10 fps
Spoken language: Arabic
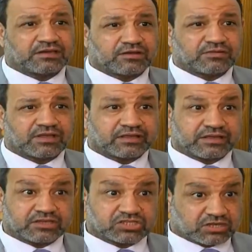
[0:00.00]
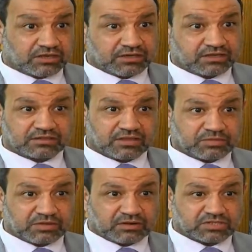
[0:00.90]
أن هناك إشكالات
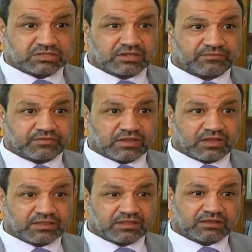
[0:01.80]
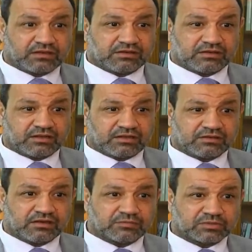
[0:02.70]
كبيرة جدا في هذا
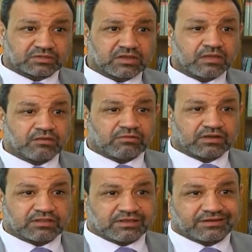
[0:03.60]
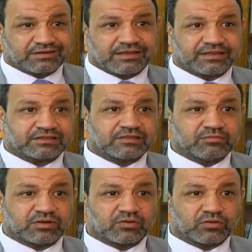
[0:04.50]
الأمر ولذلك لا
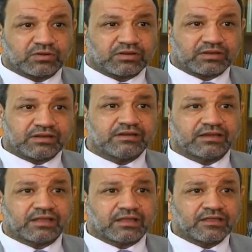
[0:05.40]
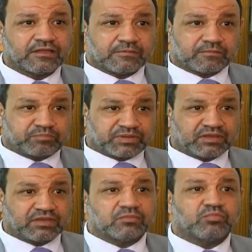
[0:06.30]
يتم الخلع إلا
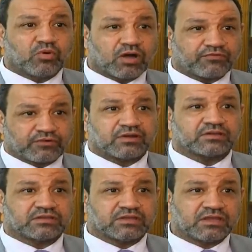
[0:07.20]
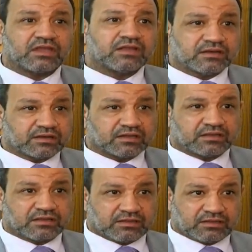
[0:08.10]
بموافقة ال
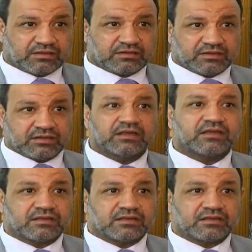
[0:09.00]
ال